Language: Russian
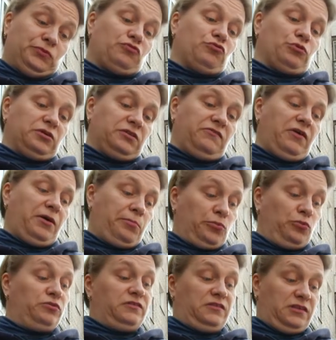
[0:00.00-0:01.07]
42 по
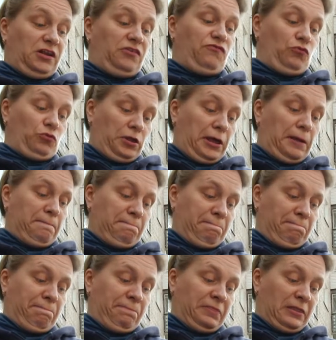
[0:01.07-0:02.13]
улице Телефонная.
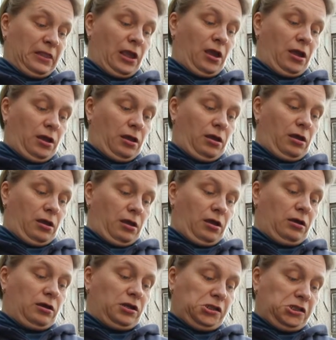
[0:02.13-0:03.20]

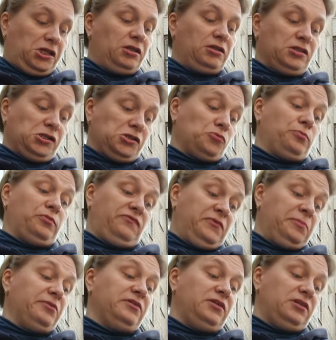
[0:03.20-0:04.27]
Решение должно быть
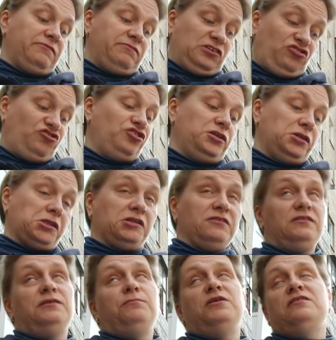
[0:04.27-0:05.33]
выполнено в течение
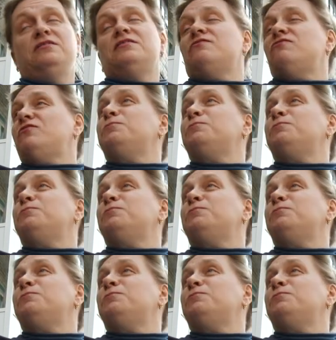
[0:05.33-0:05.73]
6 месяцев.